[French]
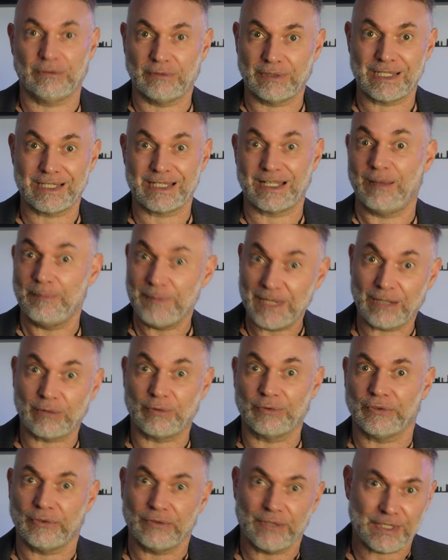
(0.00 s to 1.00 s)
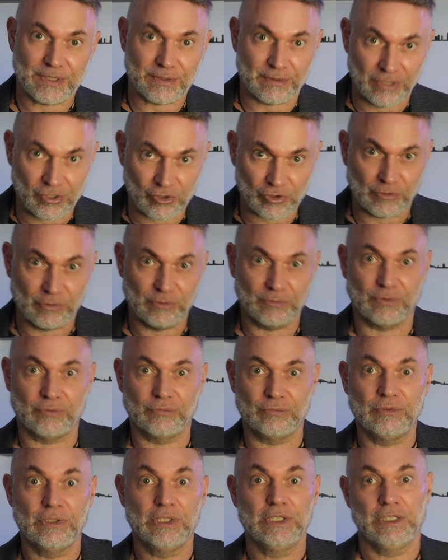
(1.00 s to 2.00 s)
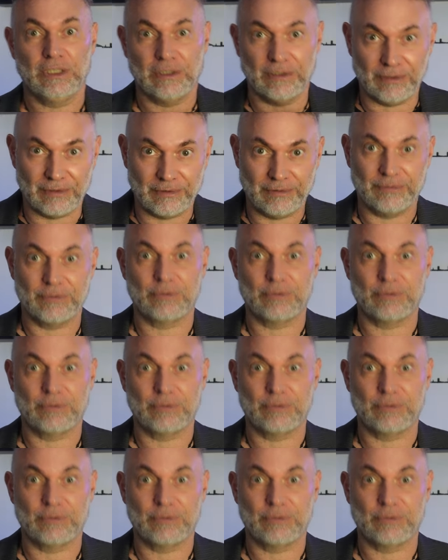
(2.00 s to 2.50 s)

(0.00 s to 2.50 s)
Donc elle sera bien contente à ce que les gens devant vous euh,